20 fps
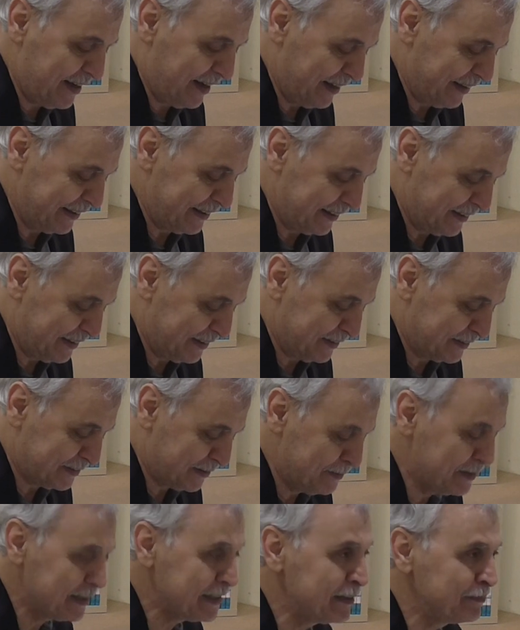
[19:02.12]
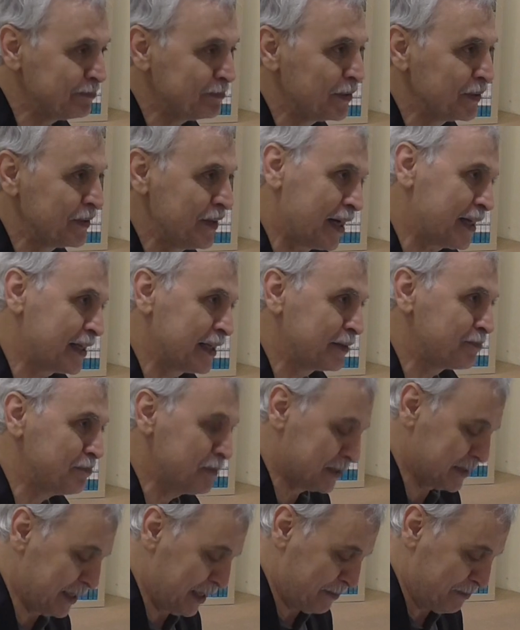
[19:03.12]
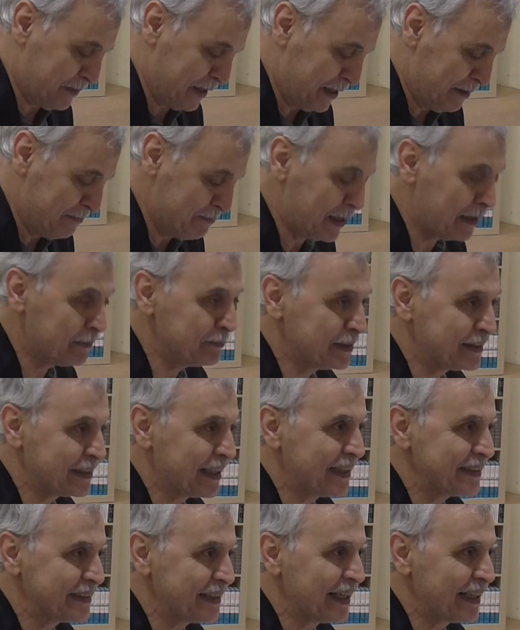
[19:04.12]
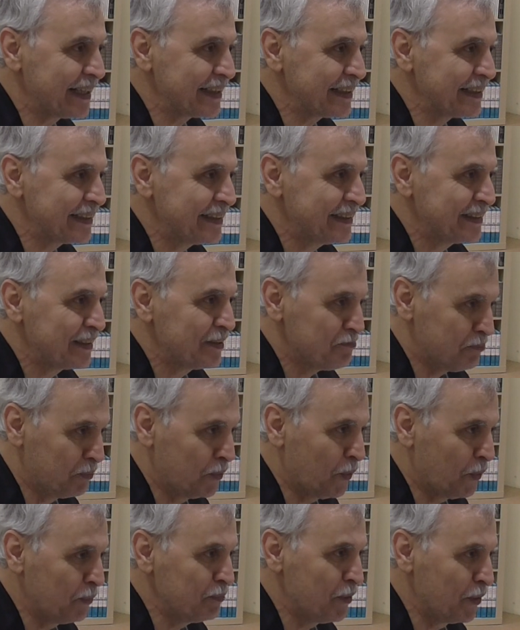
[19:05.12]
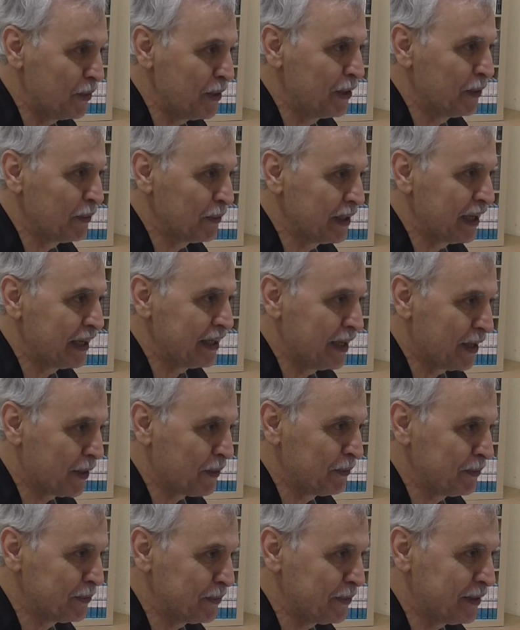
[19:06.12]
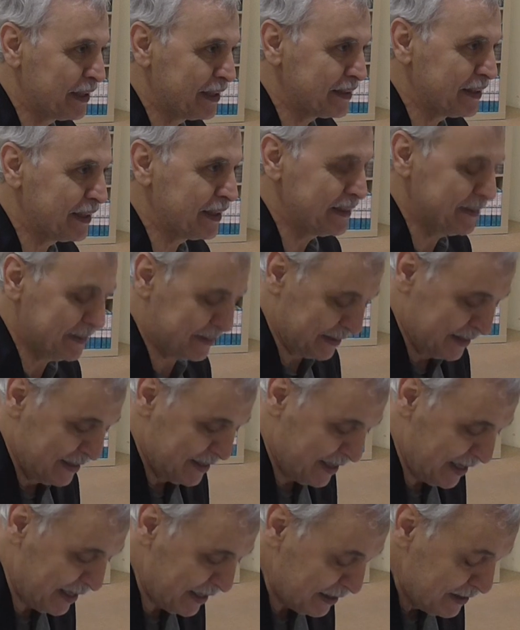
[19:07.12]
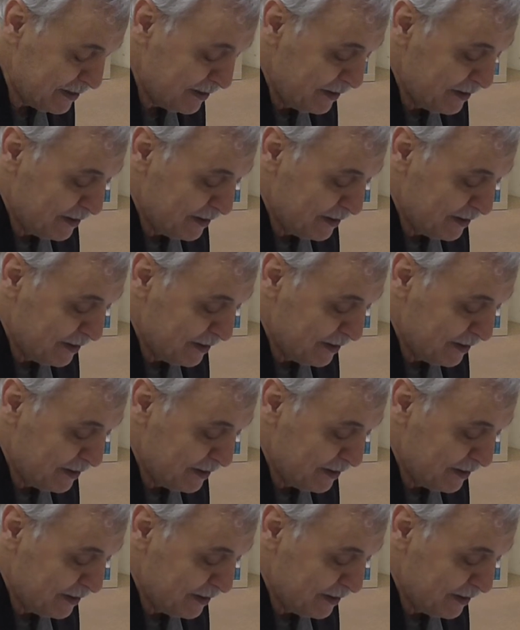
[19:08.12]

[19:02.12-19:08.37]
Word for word: yani. Anlatabildim mi? Nakletmişler peygamberimizden yani. Bu böyle olaylar olduğuna dair. Ha.